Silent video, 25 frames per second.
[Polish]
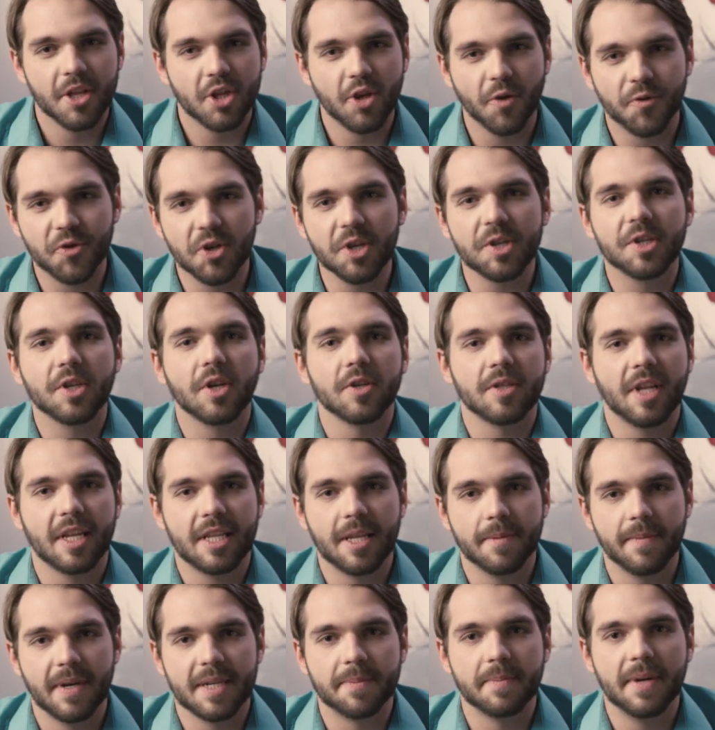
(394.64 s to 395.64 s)
To wszystko na
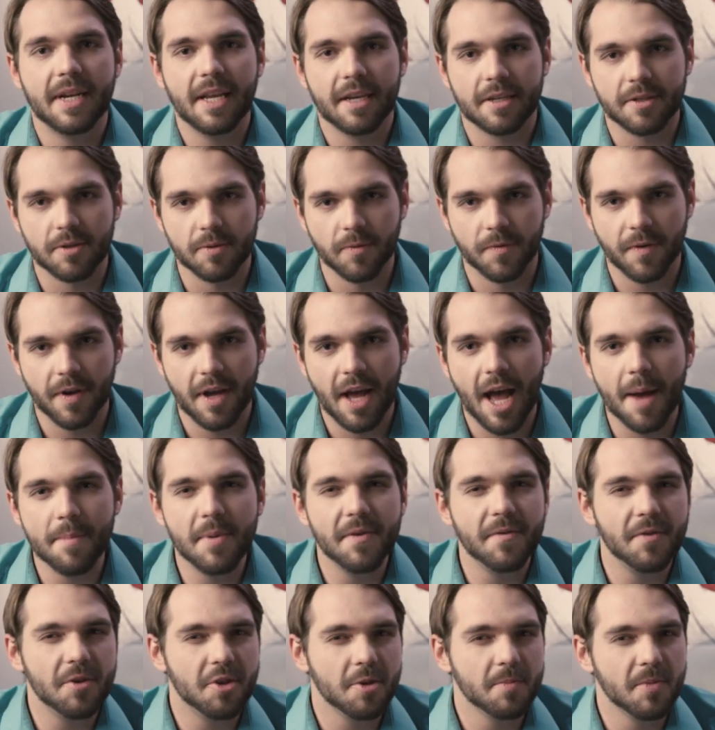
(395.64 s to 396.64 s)
temat Meleksów, a
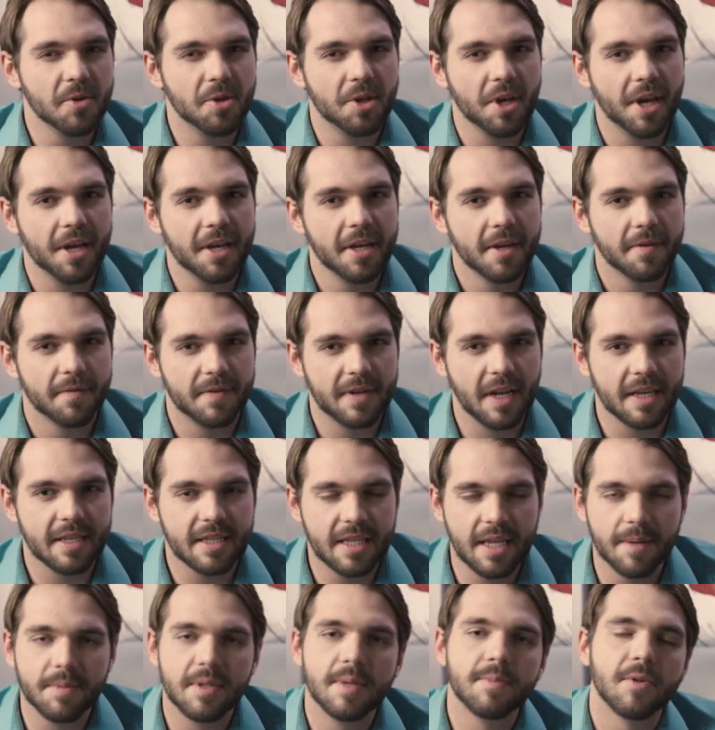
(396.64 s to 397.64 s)
my widzimy się w
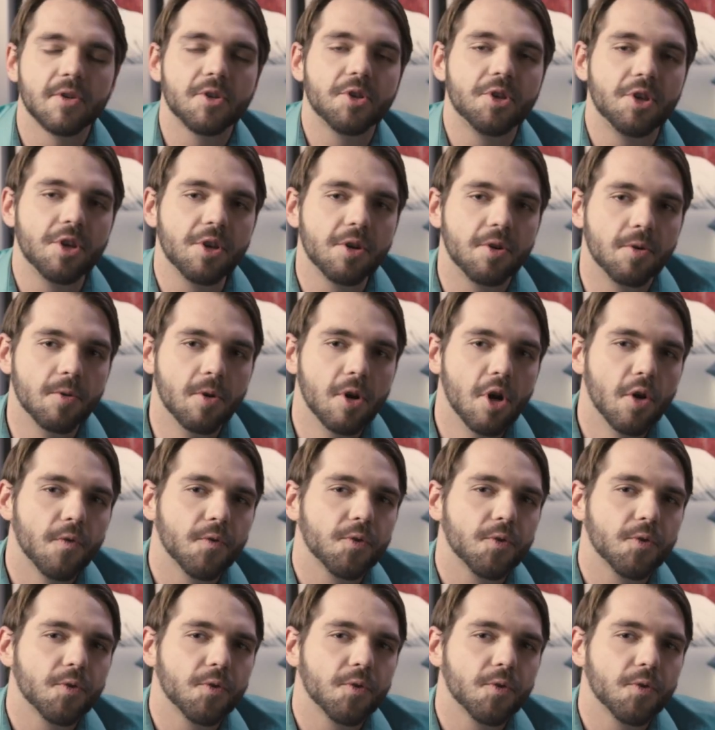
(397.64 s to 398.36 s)
następnym odcinku,